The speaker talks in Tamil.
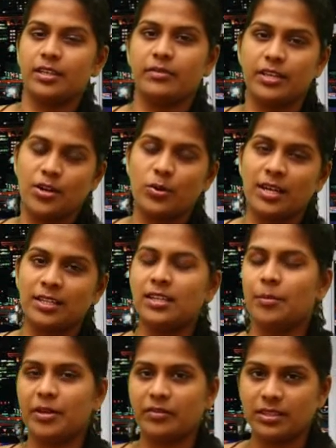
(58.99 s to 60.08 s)
விற்கக்கூடாது
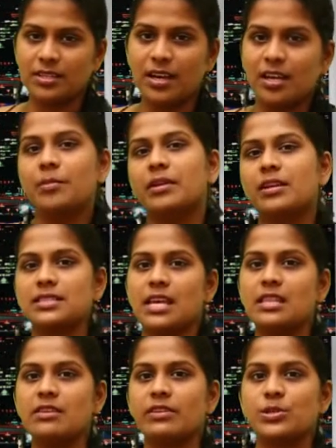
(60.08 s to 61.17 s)
அப்படி வித்தாங்க அப்படின்ற
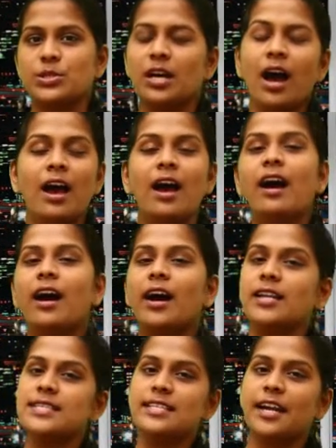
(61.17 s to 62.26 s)
செய்தி வந்துச்சுன்னா
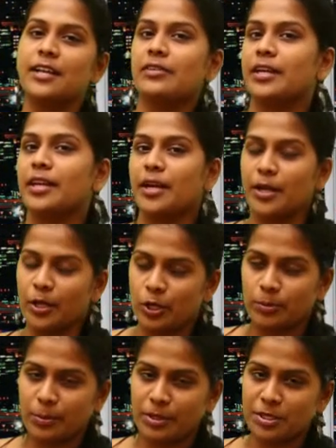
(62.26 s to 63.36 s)
அரசு நடவடிக்கை
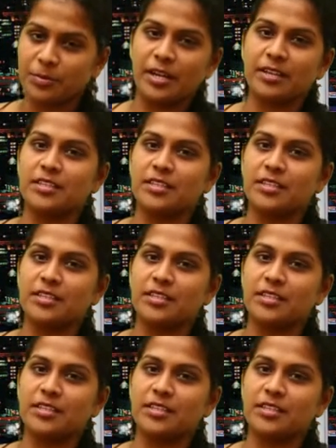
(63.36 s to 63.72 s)
எடுக்கும் அப்படின்ற மாதிரி